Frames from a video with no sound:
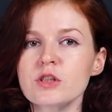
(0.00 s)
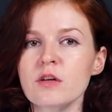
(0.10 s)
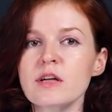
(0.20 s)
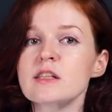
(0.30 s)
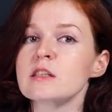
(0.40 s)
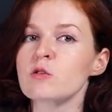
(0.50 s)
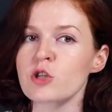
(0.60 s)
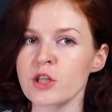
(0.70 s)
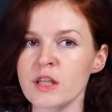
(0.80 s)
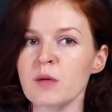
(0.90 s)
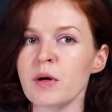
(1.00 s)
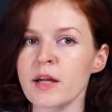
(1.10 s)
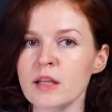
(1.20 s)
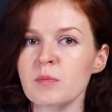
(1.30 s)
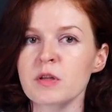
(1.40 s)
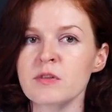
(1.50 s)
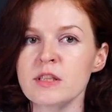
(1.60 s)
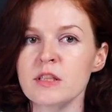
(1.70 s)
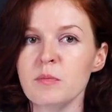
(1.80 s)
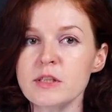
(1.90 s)
человека за нарушение порядка
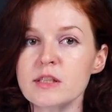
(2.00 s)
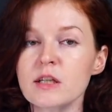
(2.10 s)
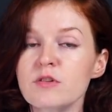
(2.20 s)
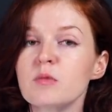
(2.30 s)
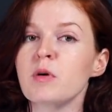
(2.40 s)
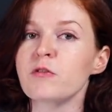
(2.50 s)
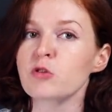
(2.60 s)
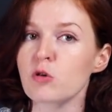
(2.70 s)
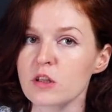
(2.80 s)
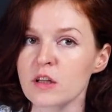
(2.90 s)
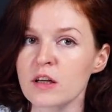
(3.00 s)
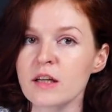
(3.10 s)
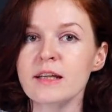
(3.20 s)
проведения митингов повторно.